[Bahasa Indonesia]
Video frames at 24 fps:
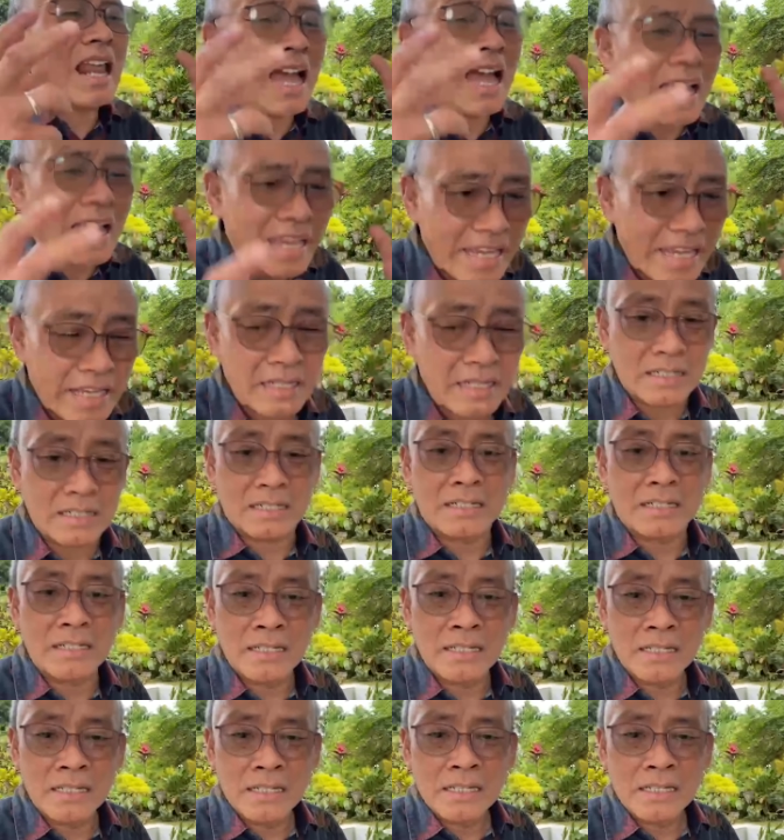lain.
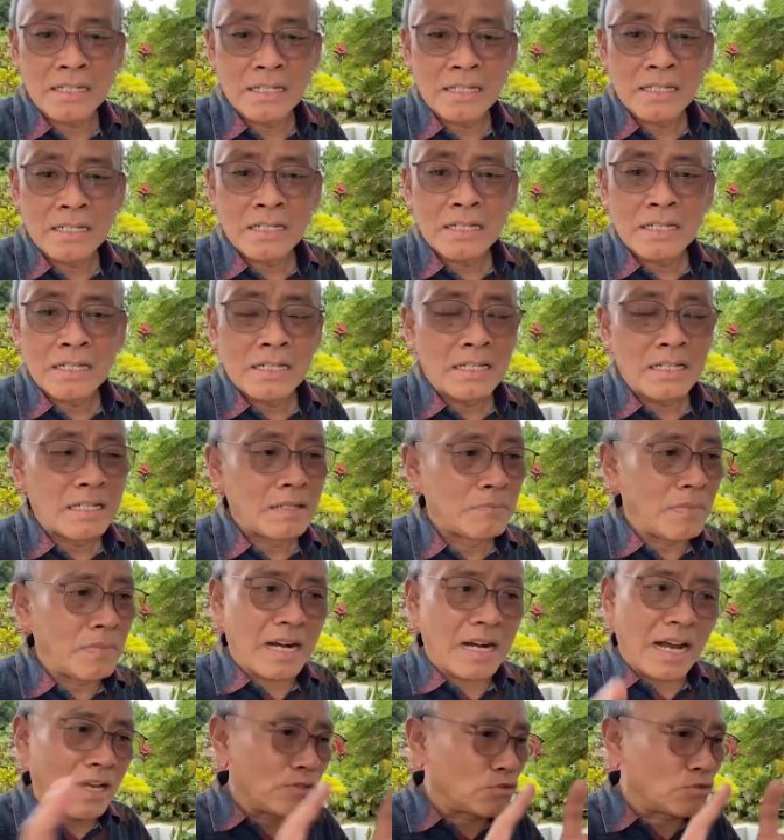
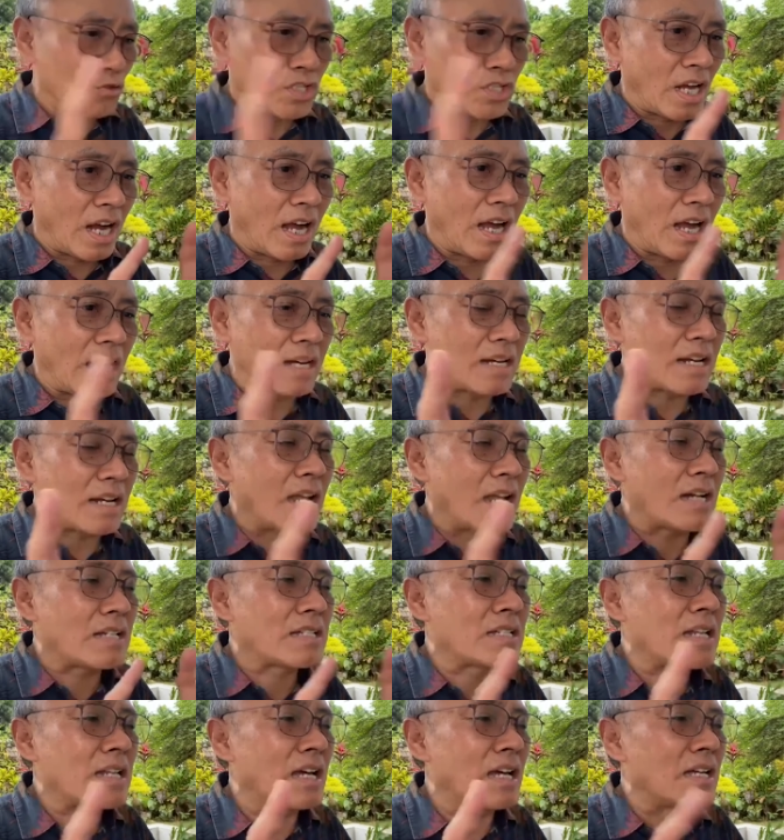Maka itu
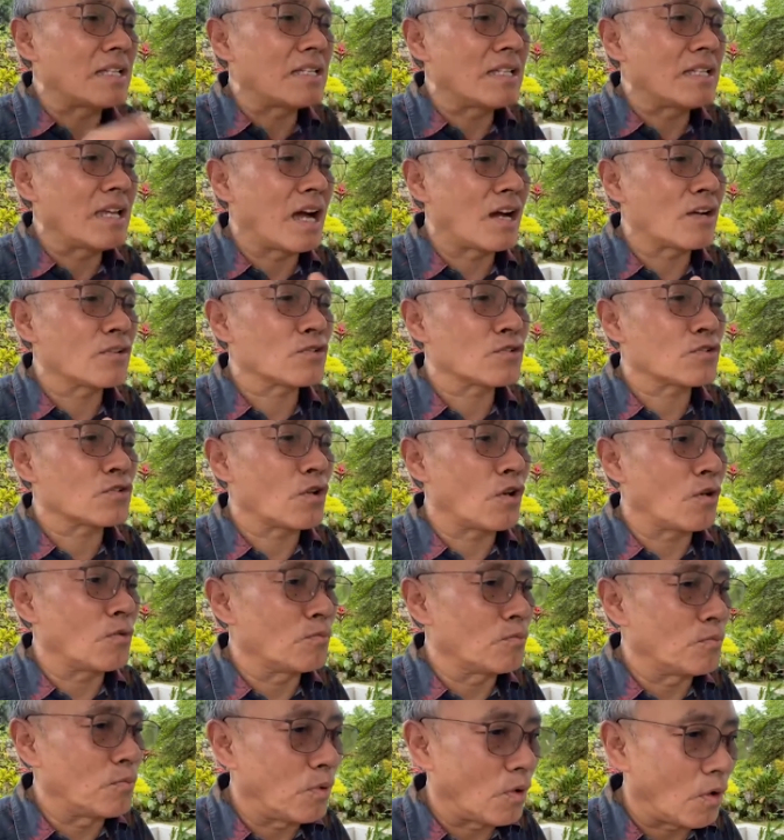jangan ada yang
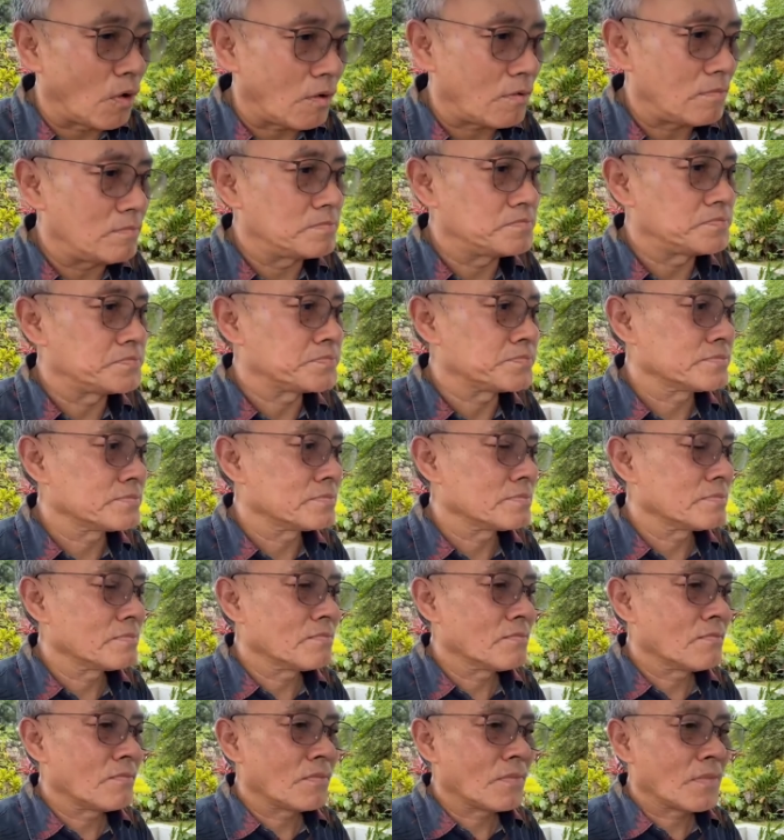sombong.
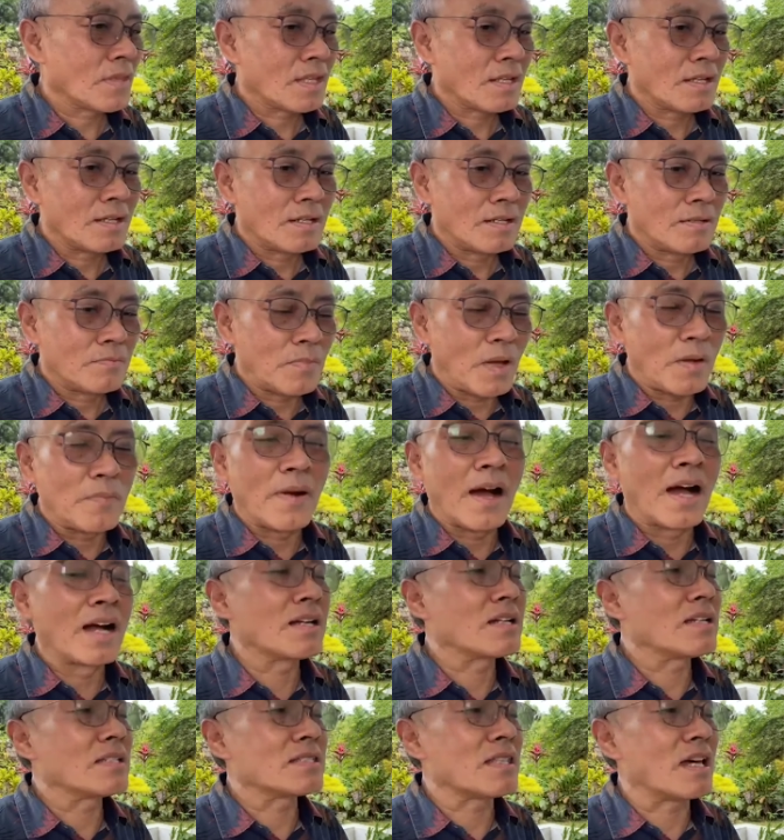
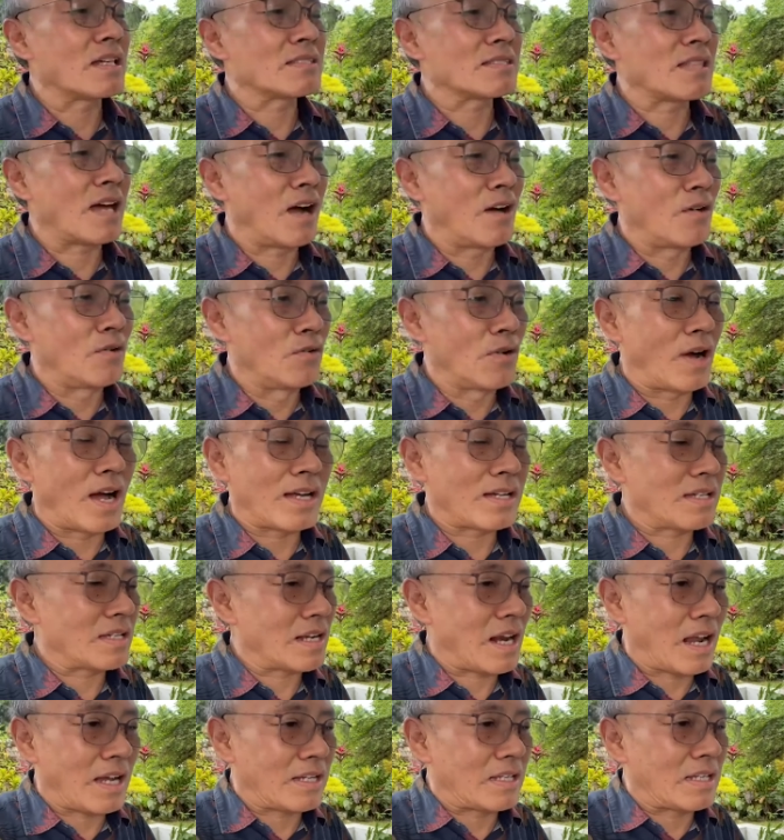Memang kita tahu
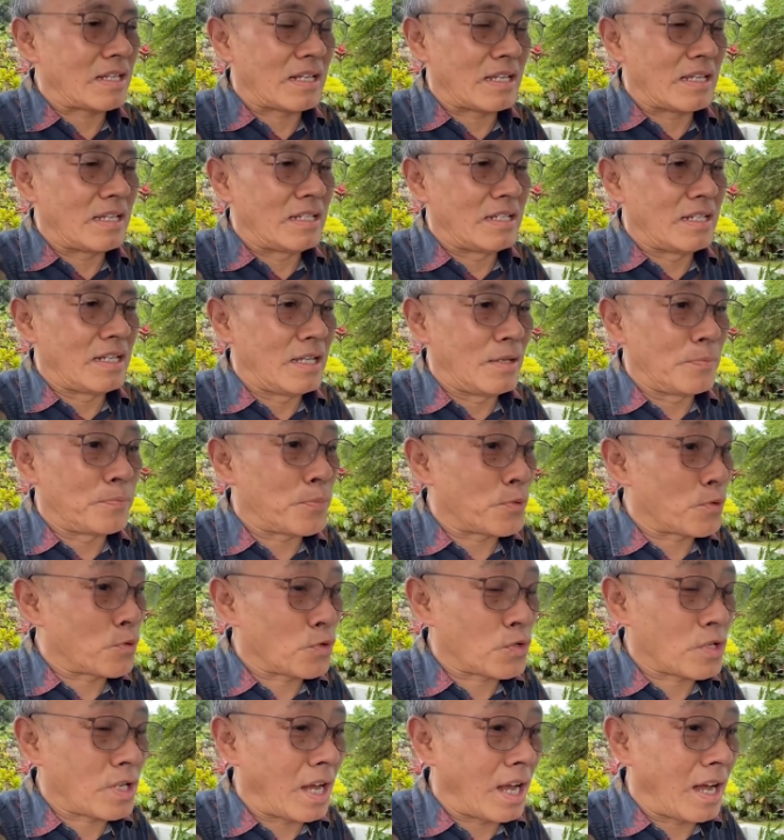akhir-akhir ini
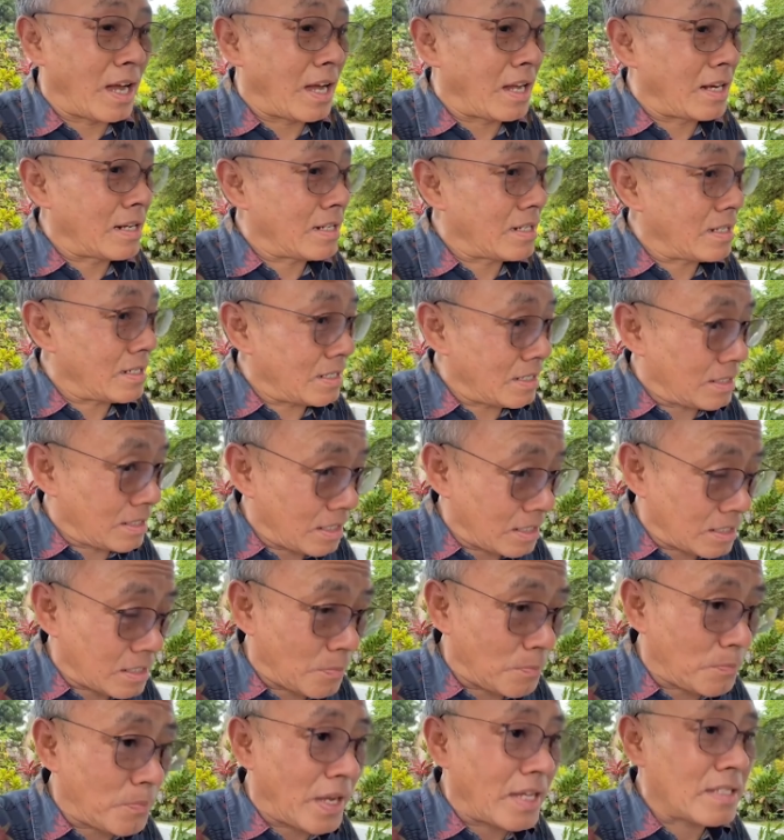perusahaan
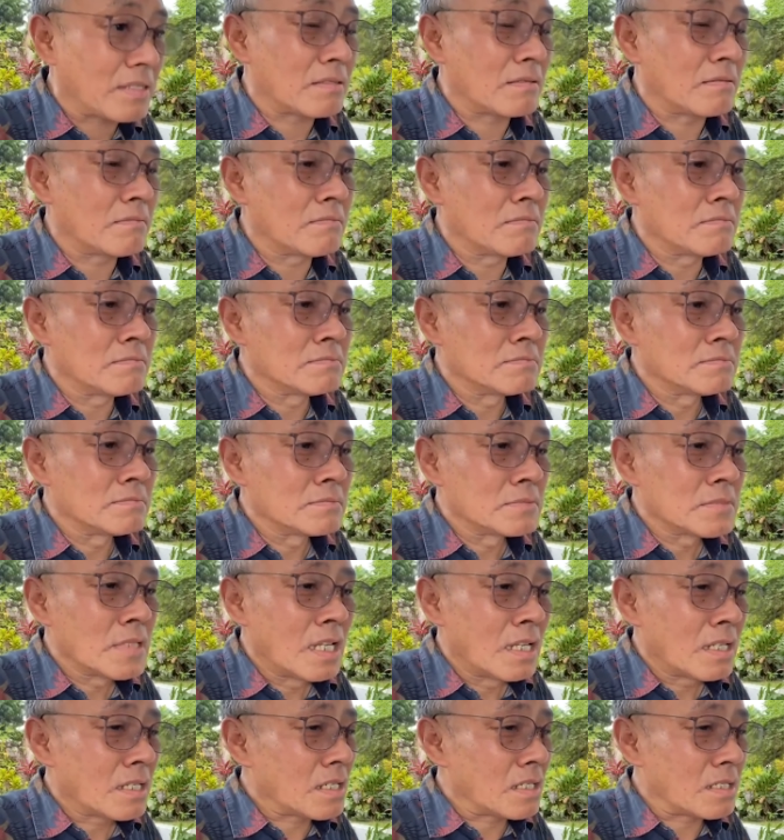si cepat
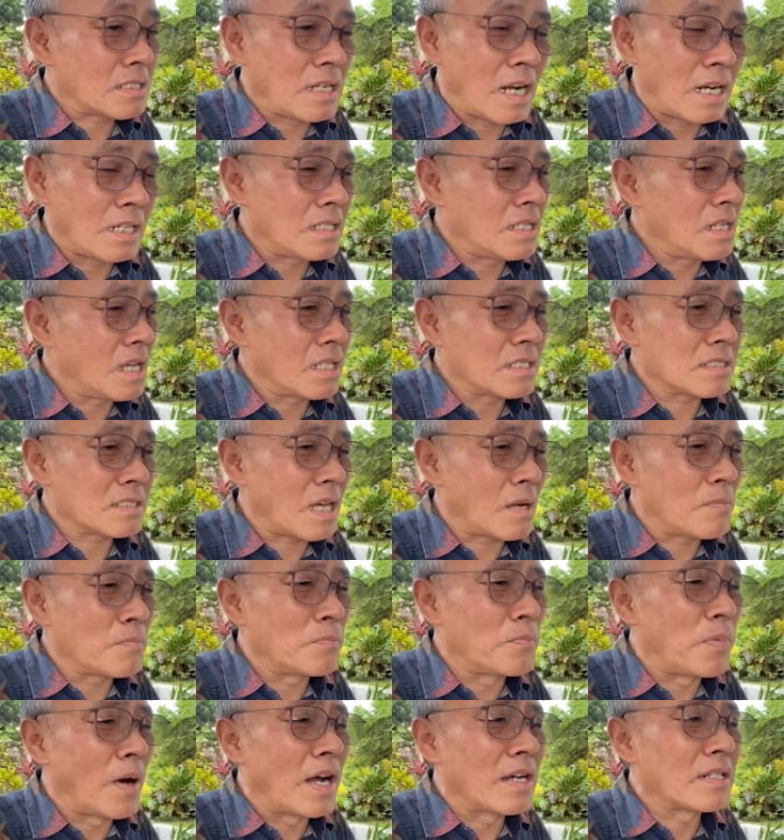sedang
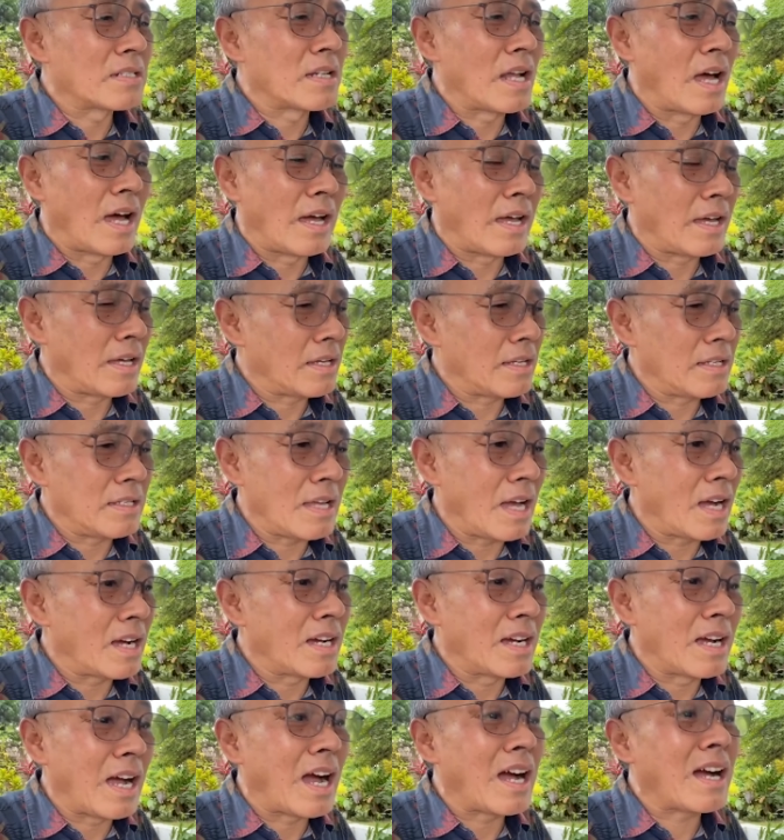diantam badai
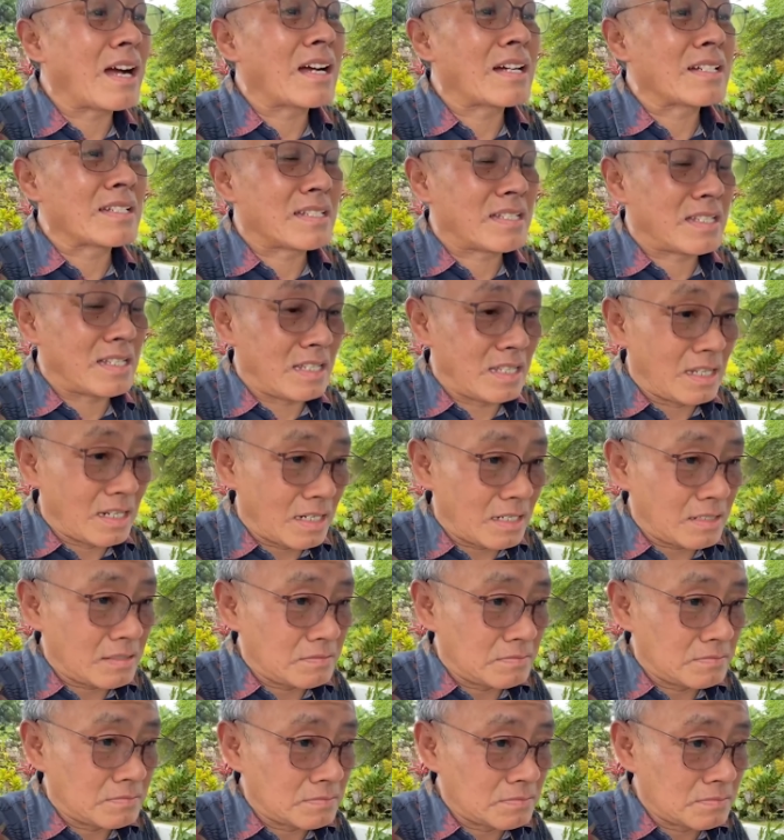yang gak kecil.
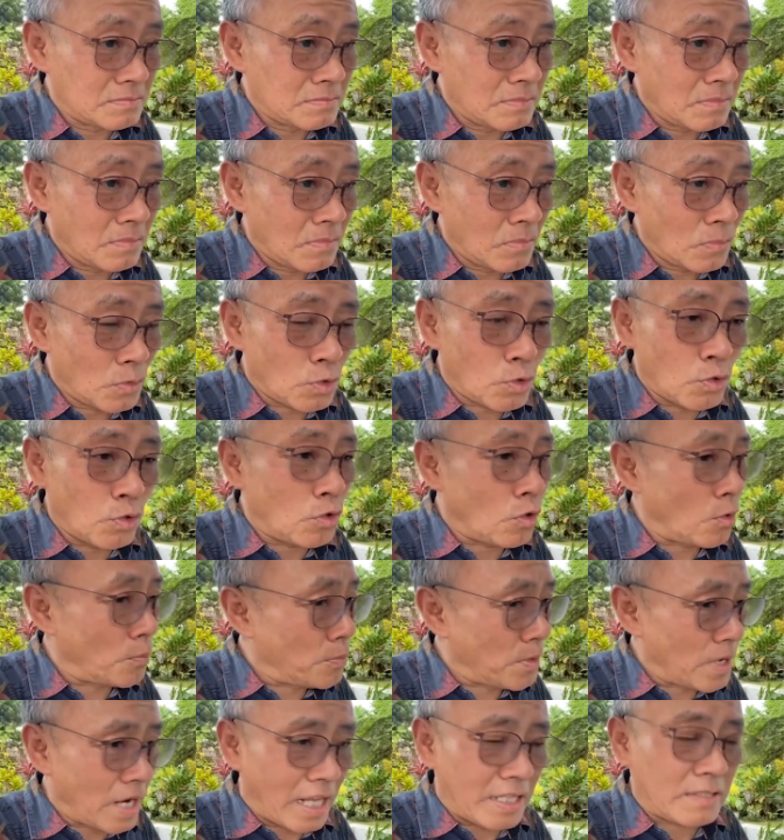
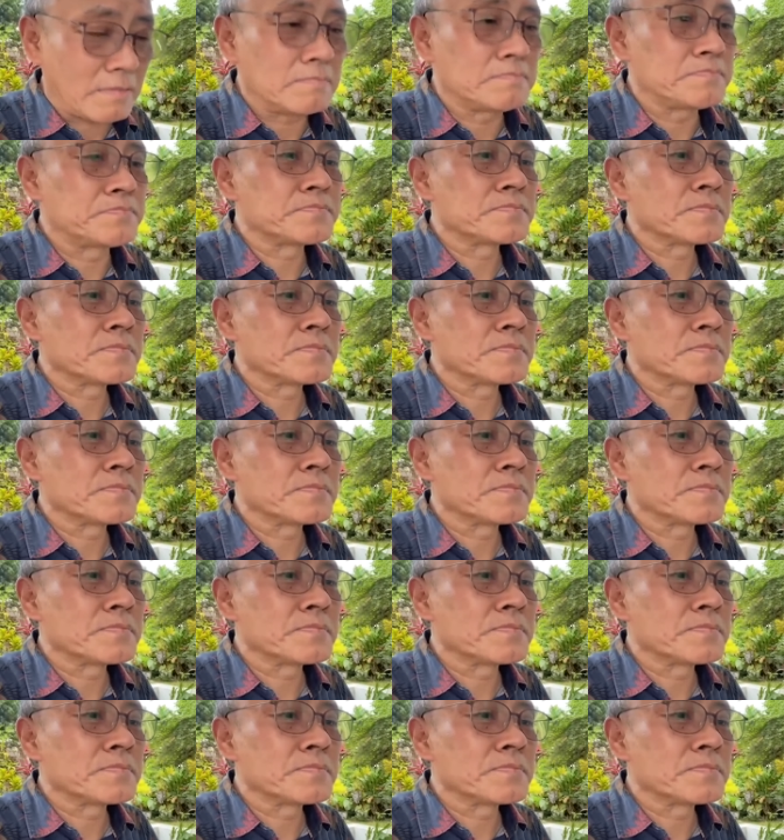Cukup berat.